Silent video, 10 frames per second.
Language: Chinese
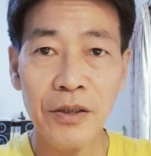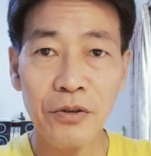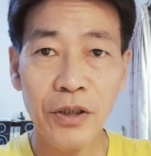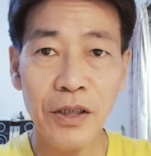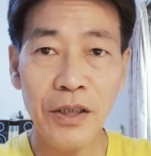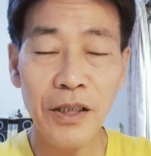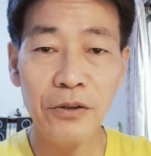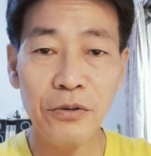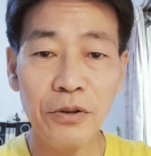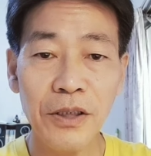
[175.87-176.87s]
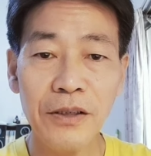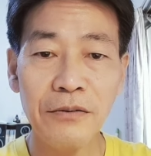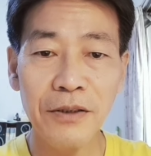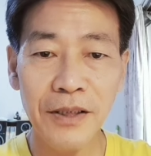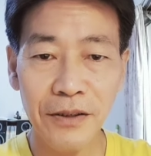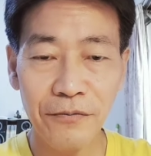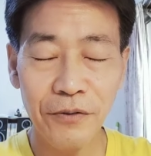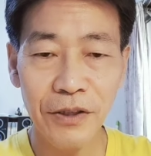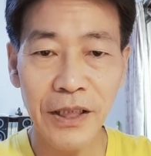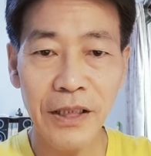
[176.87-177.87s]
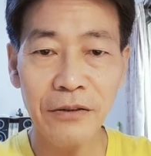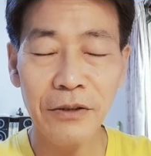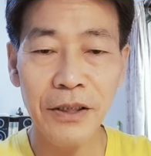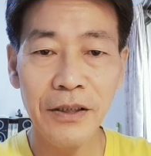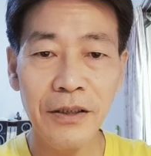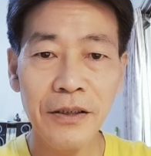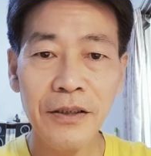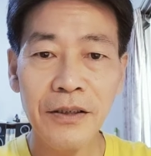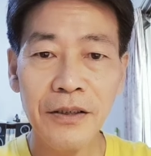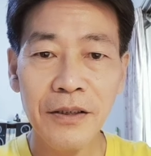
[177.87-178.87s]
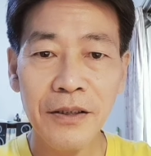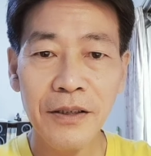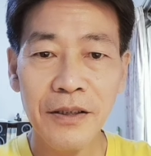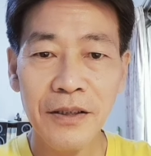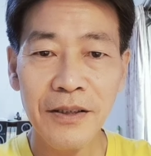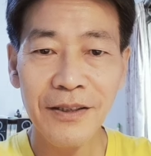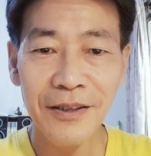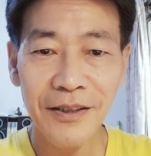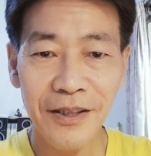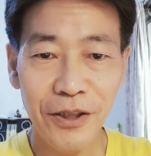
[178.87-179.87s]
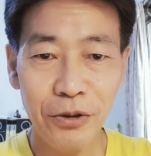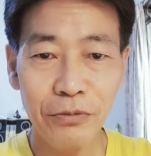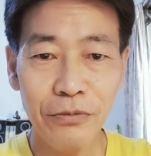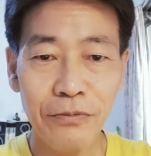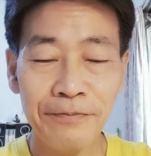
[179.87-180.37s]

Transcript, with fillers: 所以很多人会以佛教为基础，